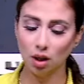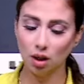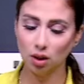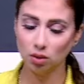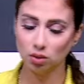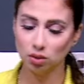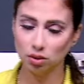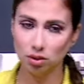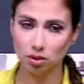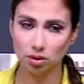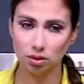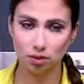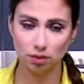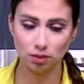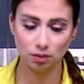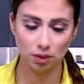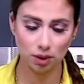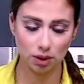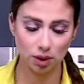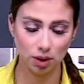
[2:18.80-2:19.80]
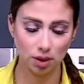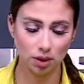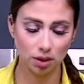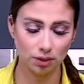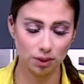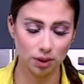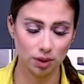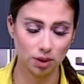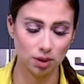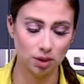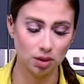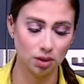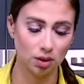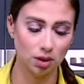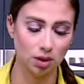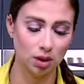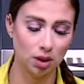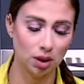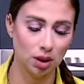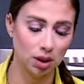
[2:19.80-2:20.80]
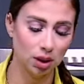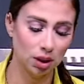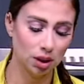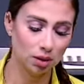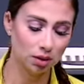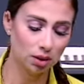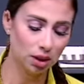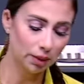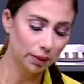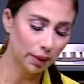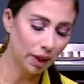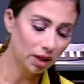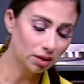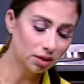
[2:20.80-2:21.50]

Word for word: حاضر يلا بينا طيب